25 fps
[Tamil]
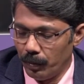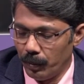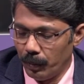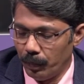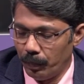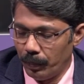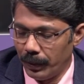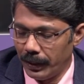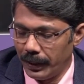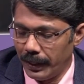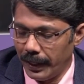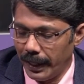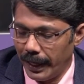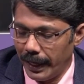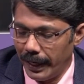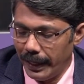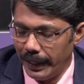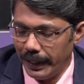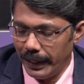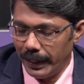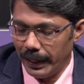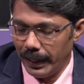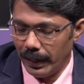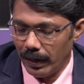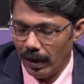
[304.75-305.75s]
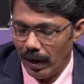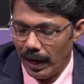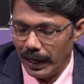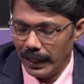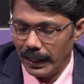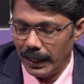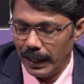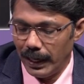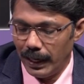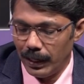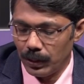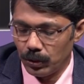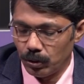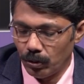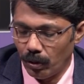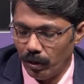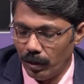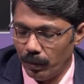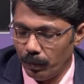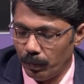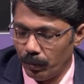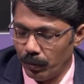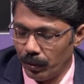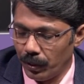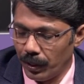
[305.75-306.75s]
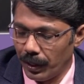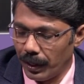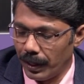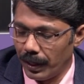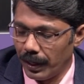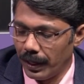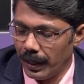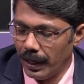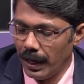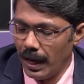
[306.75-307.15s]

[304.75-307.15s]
முப்பத்தி ரெண்டு நான்கிலே சொல்லும்பொழுது